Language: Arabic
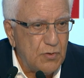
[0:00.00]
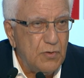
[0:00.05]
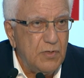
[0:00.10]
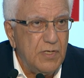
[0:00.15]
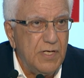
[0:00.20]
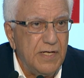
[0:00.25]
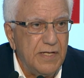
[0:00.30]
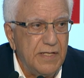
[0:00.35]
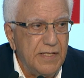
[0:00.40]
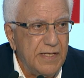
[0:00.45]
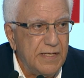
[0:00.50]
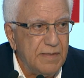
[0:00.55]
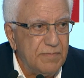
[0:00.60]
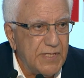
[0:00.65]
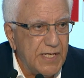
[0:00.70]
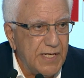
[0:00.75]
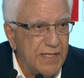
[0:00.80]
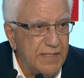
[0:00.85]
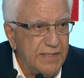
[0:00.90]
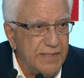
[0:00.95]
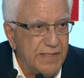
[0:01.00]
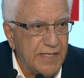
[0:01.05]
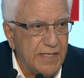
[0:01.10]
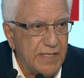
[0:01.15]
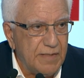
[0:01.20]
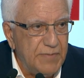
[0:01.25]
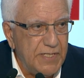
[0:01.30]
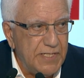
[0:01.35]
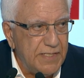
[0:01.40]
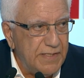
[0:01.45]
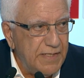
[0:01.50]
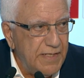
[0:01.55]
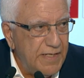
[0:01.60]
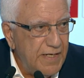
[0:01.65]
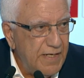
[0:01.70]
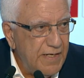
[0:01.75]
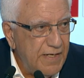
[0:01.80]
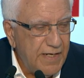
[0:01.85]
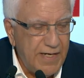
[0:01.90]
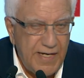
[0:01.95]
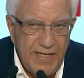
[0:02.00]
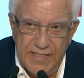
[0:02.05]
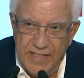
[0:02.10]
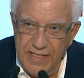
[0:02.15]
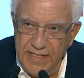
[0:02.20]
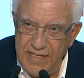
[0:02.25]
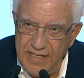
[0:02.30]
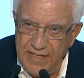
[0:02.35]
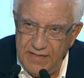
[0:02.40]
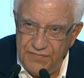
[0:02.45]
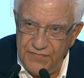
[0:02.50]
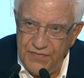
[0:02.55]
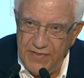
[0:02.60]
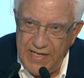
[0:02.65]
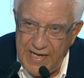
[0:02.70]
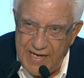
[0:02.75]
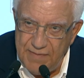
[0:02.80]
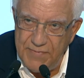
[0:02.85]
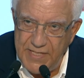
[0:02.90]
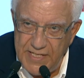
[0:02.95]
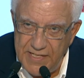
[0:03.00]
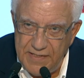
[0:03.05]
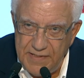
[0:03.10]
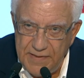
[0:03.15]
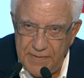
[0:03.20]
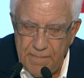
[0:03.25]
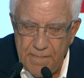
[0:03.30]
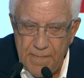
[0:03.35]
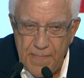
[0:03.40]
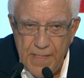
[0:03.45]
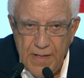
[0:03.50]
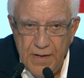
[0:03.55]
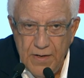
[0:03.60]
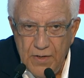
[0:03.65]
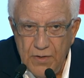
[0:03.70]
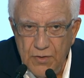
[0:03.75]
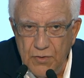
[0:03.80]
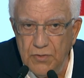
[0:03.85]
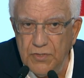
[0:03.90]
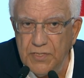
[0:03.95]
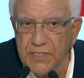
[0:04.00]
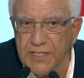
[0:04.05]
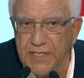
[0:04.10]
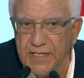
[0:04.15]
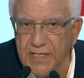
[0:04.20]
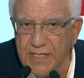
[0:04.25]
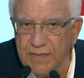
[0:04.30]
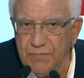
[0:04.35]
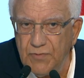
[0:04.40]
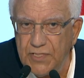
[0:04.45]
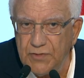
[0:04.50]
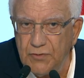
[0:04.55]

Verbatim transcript: الكل هذه نتاع الانتخابات عانيناها في الحملة كنت أنا عام